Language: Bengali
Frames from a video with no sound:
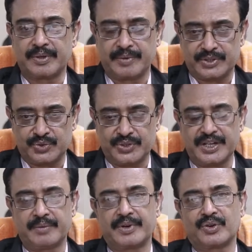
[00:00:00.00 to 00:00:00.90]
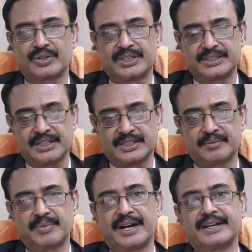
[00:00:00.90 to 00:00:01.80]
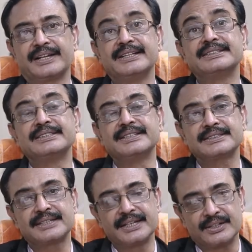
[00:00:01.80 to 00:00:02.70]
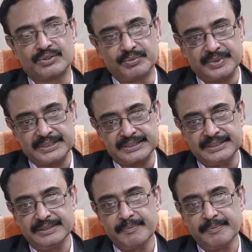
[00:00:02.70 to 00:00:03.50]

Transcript: হেমাচুরিয়া বা রক্তের সাথে ব্লাডের ইনসিডেন্সটা একটু বেশি